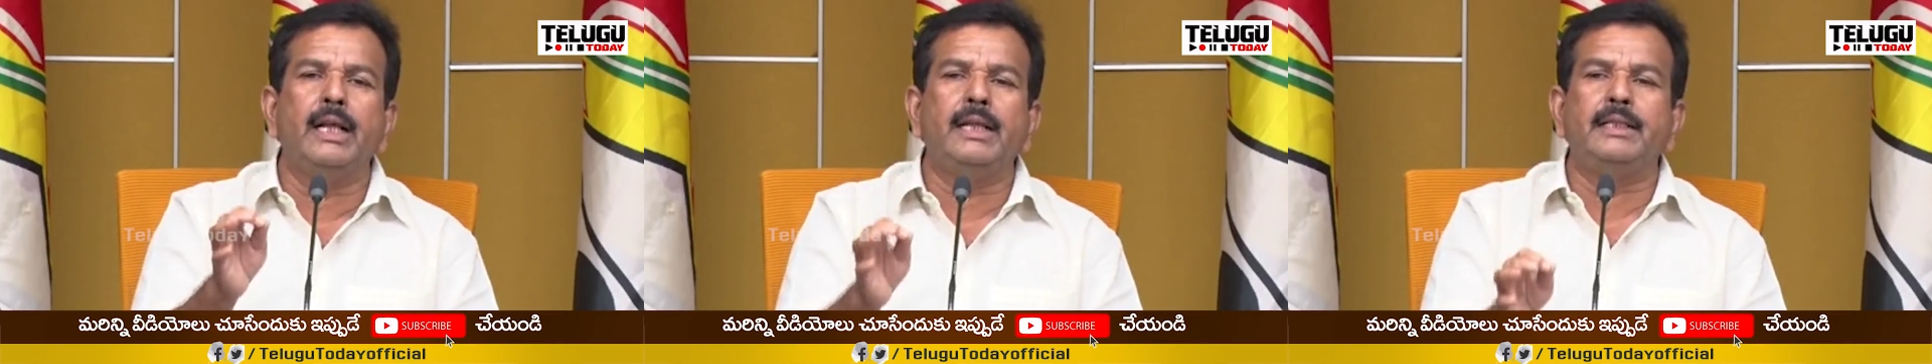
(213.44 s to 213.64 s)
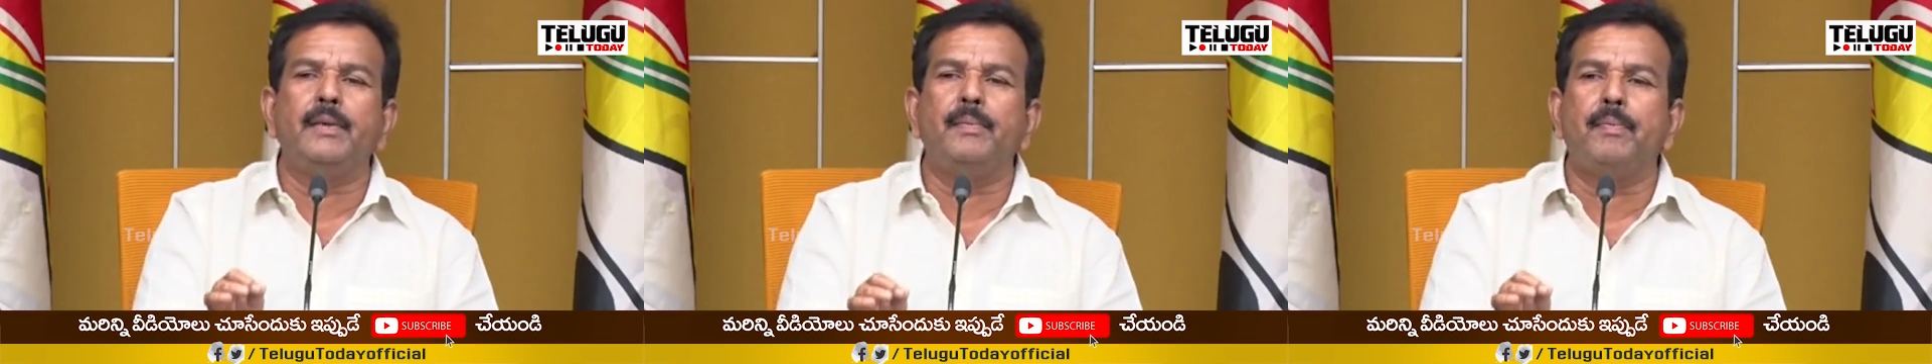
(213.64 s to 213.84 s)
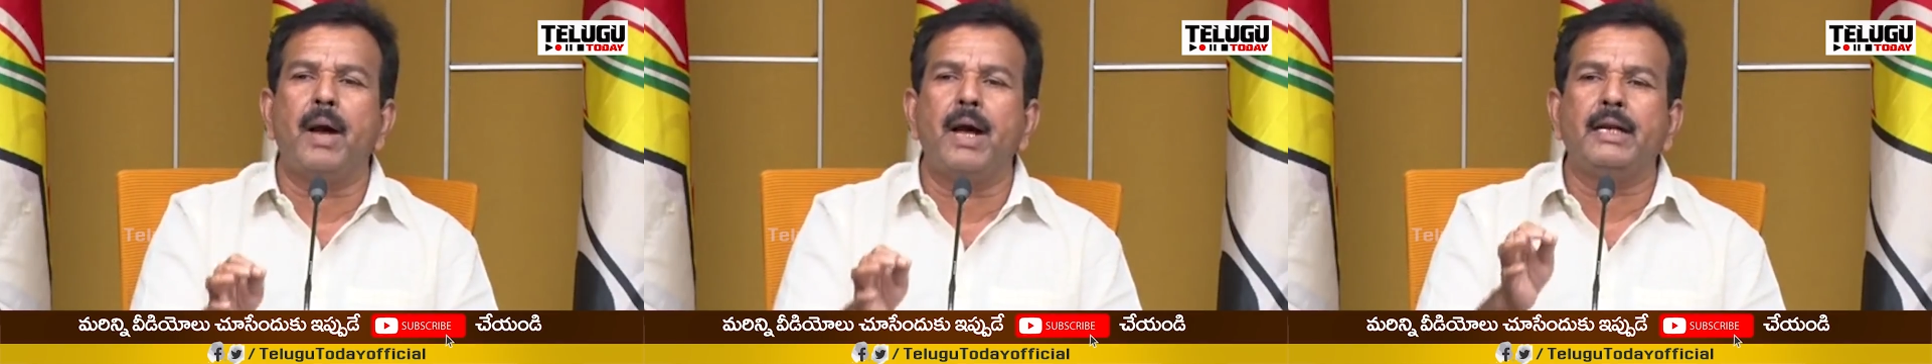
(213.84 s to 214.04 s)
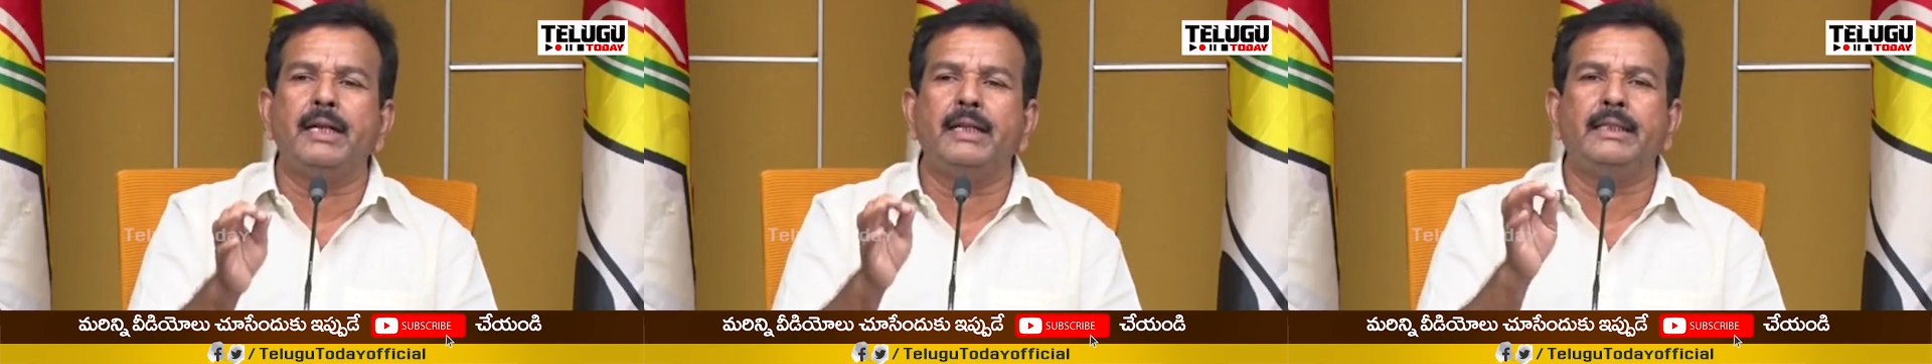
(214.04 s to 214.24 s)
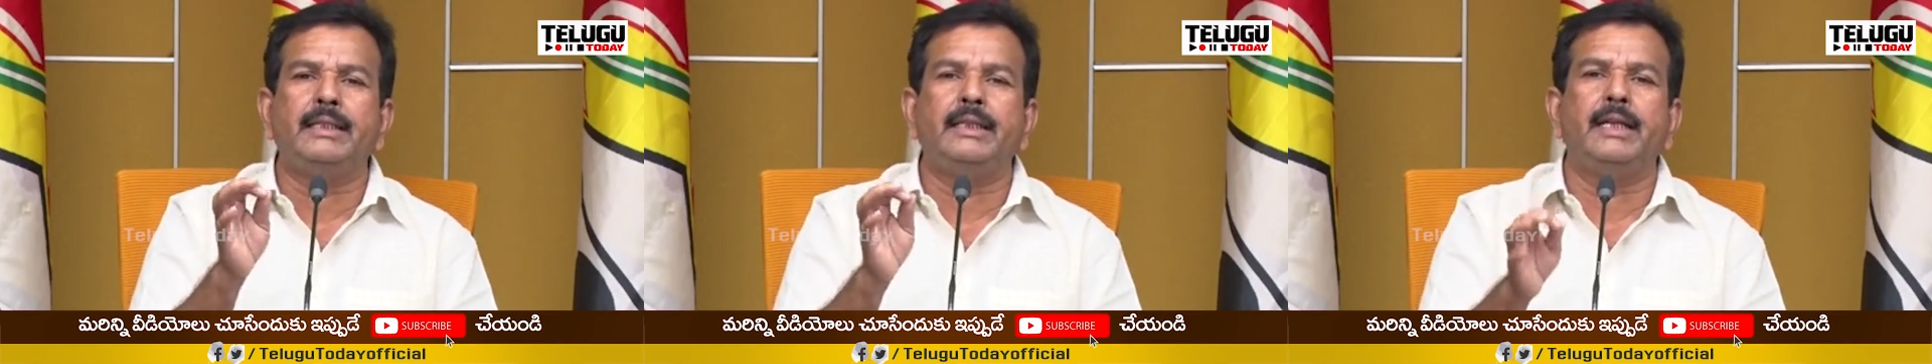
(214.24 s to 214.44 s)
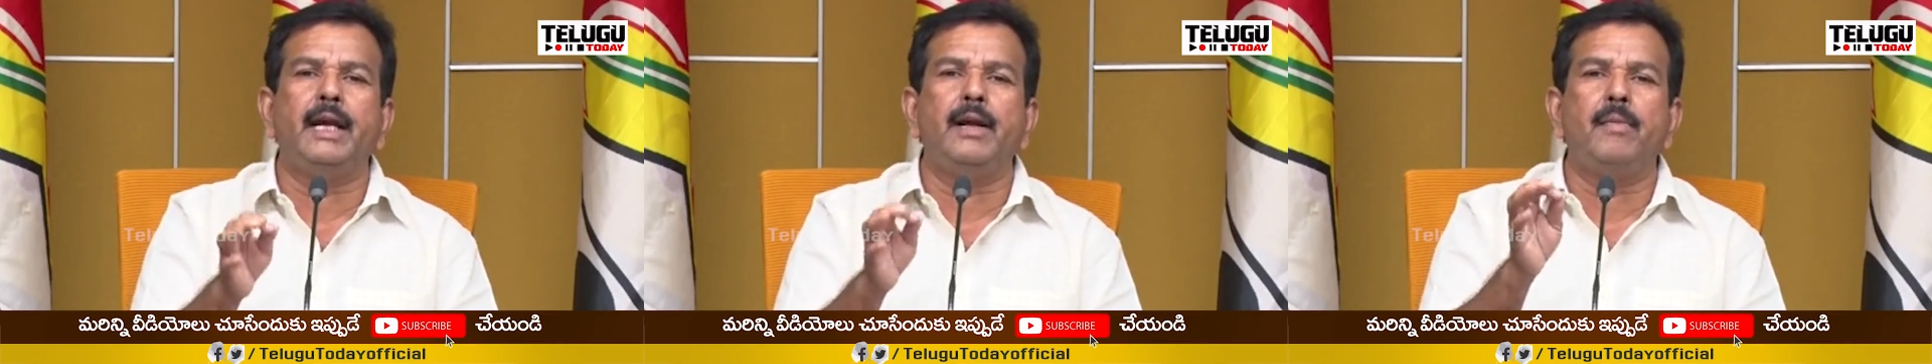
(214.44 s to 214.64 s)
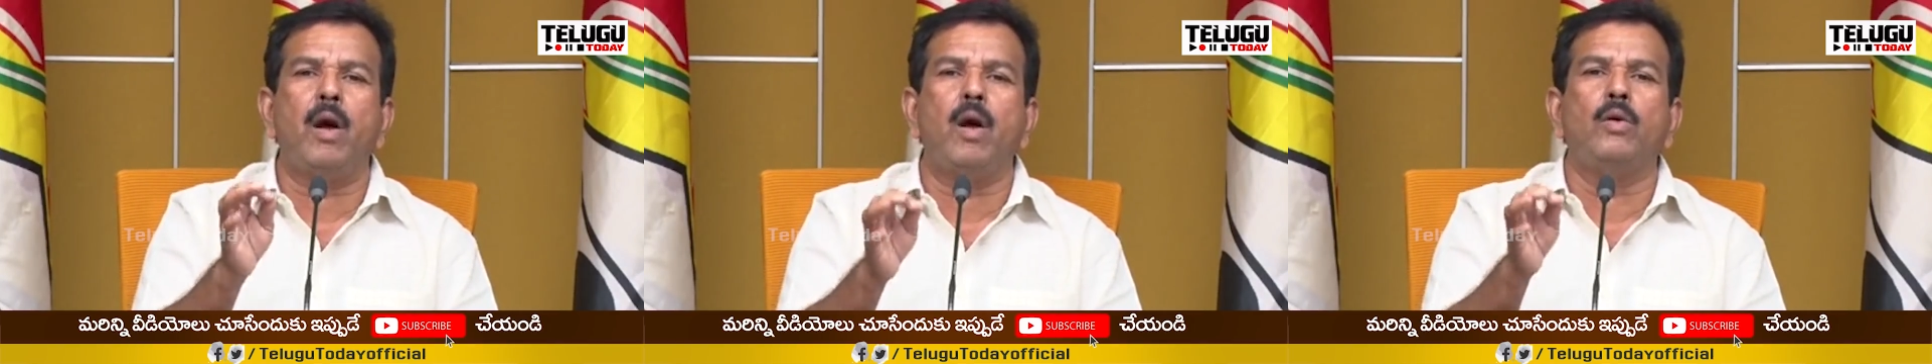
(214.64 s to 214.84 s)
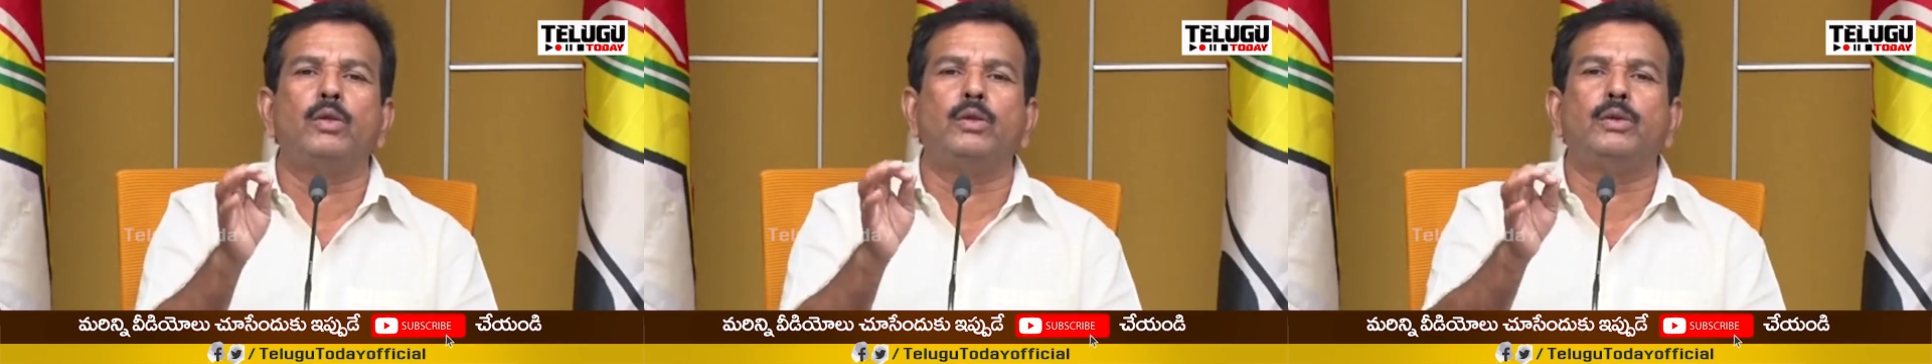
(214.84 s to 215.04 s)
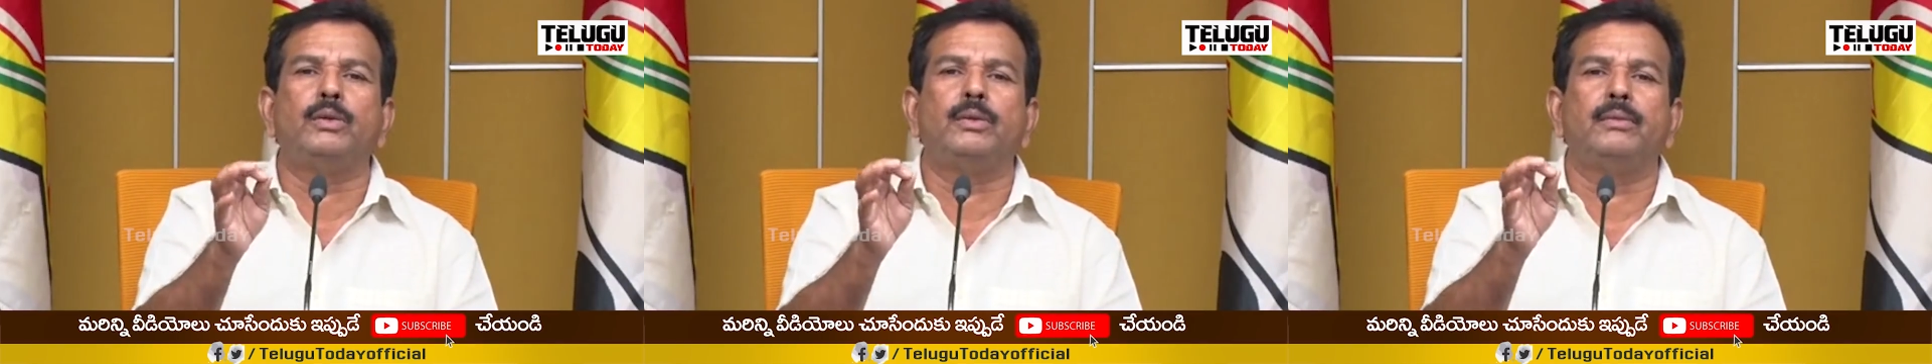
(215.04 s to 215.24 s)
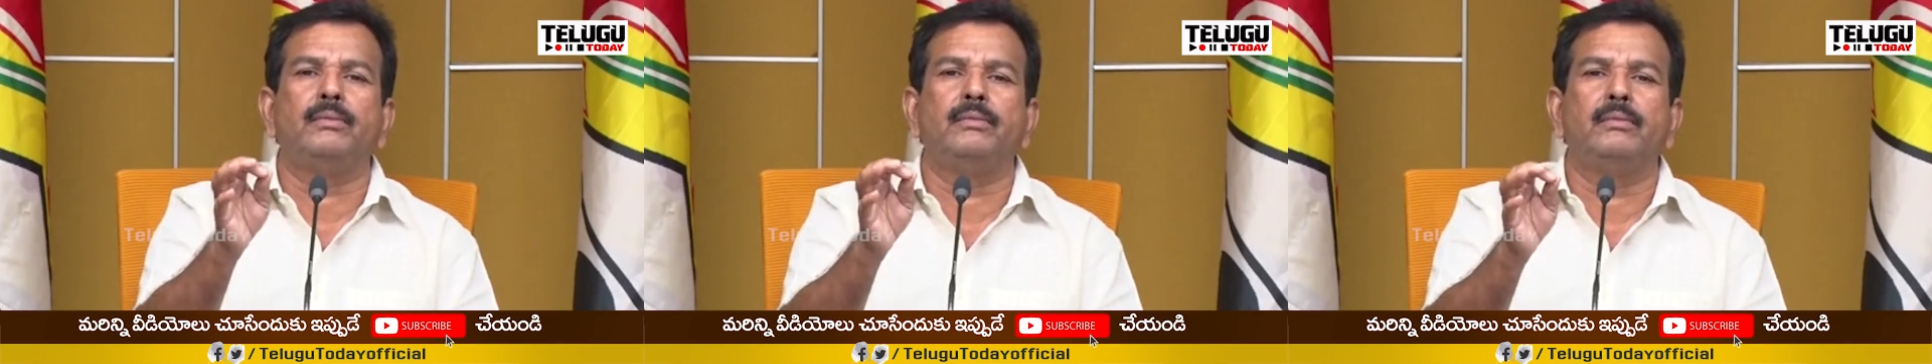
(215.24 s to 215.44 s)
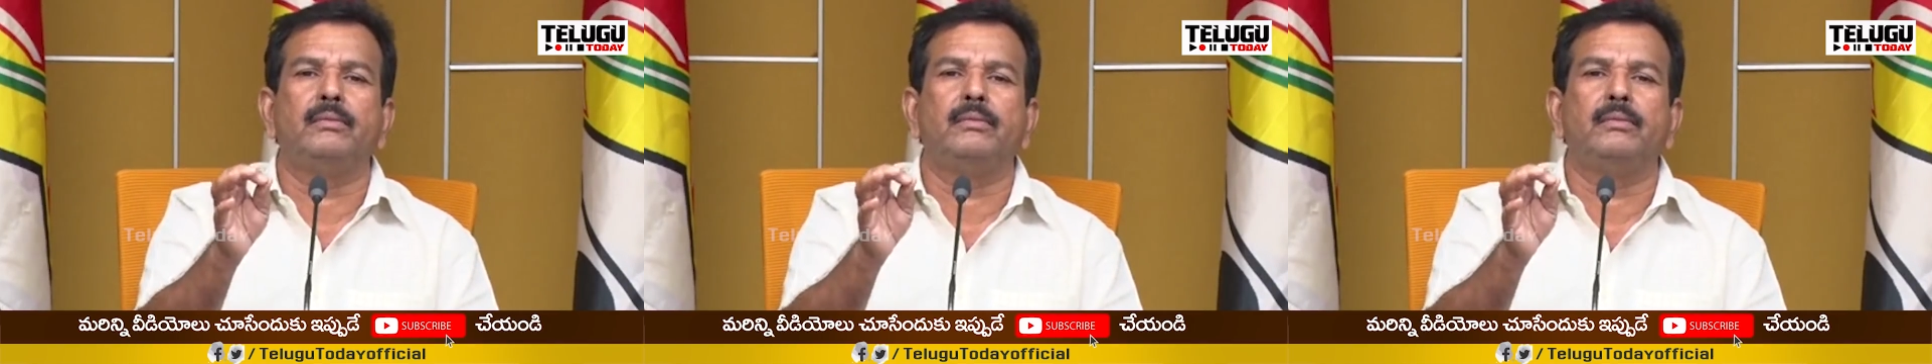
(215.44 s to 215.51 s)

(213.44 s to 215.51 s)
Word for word: తెలుగుదేశం పార్టీ సీఎం హౌస్